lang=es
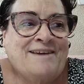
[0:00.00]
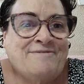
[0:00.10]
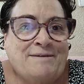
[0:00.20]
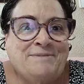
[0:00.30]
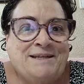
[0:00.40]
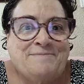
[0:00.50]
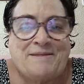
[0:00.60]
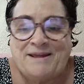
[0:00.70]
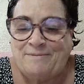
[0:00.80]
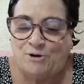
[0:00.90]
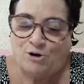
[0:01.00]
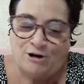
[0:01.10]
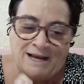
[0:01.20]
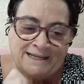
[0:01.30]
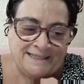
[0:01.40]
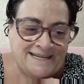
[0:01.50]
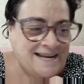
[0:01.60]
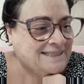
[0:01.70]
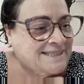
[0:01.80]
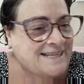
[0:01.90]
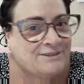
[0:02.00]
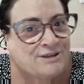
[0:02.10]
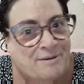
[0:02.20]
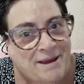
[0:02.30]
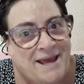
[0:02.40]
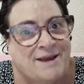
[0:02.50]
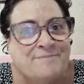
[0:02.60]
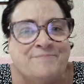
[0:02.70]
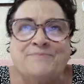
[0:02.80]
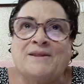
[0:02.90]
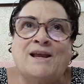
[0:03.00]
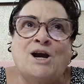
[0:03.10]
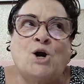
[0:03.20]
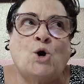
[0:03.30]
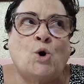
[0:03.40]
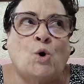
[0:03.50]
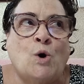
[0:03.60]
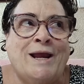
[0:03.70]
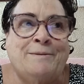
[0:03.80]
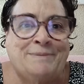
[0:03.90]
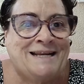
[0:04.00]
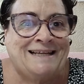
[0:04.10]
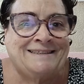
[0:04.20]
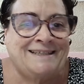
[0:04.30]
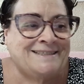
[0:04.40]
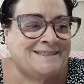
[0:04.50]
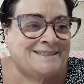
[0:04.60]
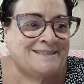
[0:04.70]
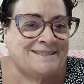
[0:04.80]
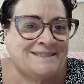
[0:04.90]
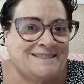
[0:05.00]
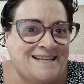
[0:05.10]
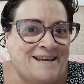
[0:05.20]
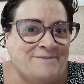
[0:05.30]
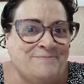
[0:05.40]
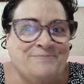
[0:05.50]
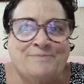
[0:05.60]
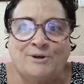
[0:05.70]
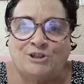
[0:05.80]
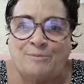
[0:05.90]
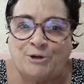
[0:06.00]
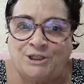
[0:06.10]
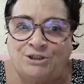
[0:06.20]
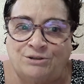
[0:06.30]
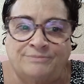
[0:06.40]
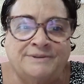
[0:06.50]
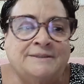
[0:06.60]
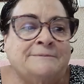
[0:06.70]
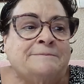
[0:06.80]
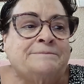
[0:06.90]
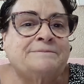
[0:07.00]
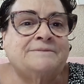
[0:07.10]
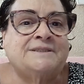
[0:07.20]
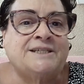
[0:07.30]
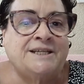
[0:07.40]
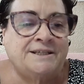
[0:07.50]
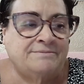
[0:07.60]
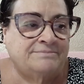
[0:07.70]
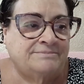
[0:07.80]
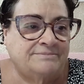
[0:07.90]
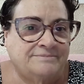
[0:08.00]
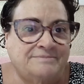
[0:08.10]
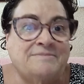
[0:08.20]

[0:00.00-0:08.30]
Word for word: En Family empezaremos con la gimnasia otra vez, o el pilates, ¿eh? poquito a poquito. Sin...